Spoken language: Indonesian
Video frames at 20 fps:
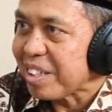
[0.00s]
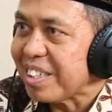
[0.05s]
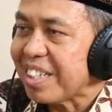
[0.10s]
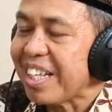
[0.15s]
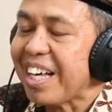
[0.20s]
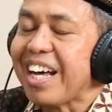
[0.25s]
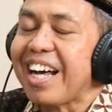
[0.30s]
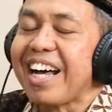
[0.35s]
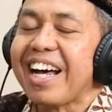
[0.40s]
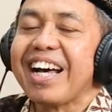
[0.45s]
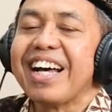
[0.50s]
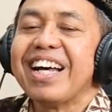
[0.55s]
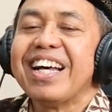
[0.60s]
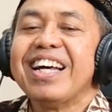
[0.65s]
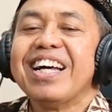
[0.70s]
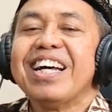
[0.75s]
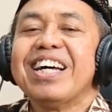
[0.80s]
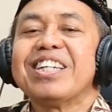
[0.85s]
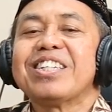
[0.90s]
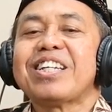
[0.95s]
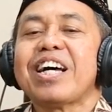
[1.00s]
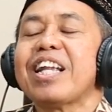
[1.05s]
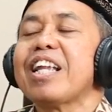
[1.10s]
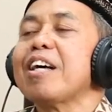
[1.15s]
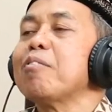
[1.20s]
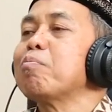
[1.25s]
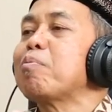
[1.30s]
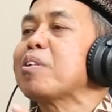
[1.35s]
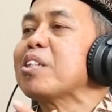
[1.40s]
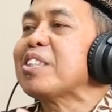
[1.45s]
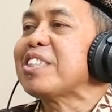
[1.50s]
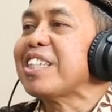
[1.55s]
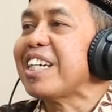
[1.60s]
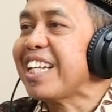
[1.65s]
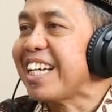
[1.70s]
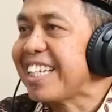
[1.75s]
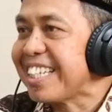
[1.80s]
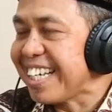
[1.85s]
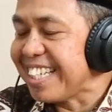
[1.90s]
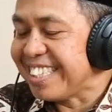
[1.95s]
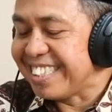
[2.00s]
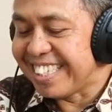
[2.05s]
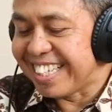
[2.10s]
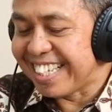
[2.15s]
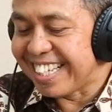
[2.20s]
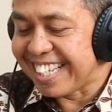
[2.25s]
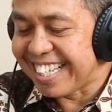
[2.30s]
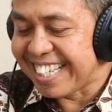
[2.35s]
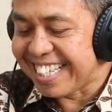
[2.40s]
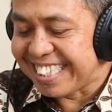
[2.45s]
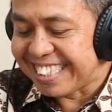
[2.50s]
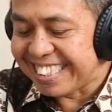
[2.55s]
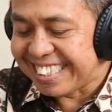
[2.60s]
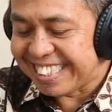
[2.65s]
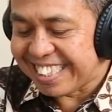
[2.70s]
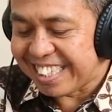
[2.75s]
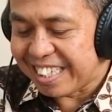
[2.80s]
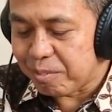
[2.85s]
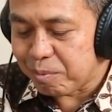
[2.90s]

Nah, dalam perjalanannya, yeah.